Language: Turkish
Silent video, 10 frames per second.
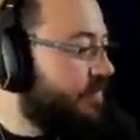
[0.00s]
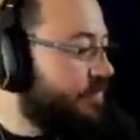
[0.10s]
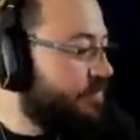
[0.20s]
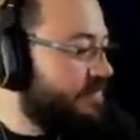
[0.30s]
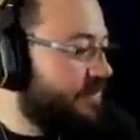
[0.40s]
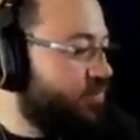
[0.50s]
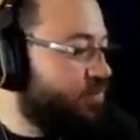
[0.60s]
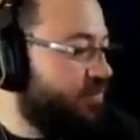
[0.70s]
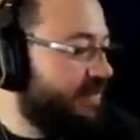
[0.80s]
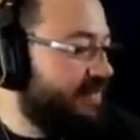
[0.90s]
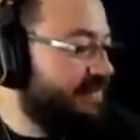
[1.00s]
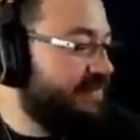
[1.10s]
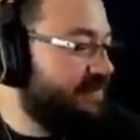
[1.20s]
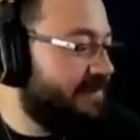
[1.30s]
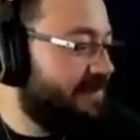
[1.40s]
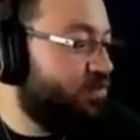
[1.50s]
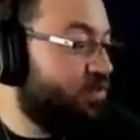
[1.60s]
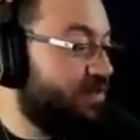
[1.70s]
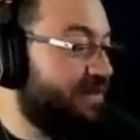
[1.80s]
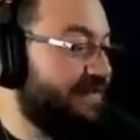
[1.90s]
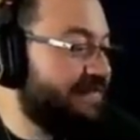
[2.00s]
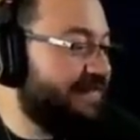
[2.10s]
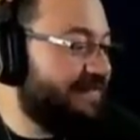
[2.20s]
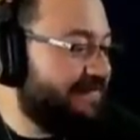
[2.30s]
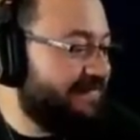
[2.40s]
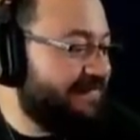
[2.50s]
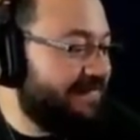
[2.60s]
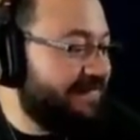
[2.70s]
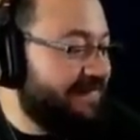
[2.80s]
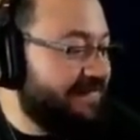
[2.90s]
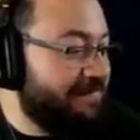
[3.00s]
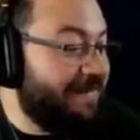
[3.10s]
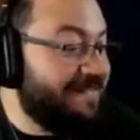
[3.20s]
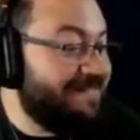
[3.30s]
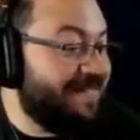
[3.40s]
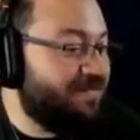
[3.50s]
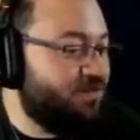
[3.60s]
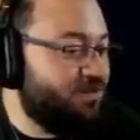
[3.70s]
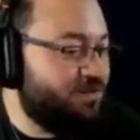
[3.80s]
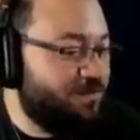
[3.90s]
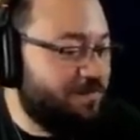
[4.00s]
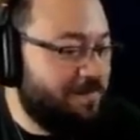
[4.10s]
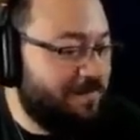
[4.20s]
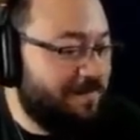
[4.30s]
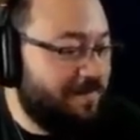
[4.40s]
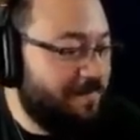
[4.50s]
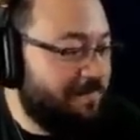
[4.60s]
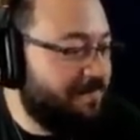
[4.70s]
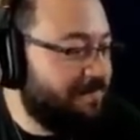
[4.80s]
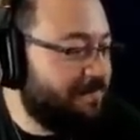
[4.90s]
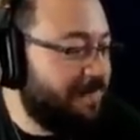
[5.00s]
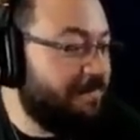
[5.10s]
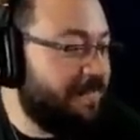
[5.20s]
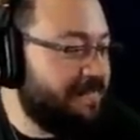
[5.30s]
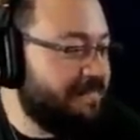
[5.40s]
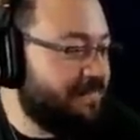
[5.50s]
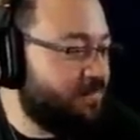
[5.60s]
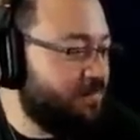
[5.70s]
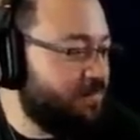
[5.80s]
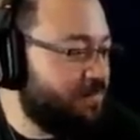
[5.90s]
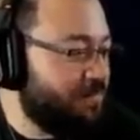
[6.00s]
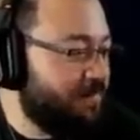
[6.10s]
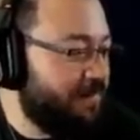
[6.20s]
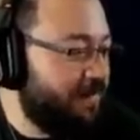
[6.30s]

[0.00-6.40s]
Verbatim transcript: O yüzden o konuya hiç girmeyelim. O konuya girsek ben sert konuşurum. Ben bayağı sert konuşurum.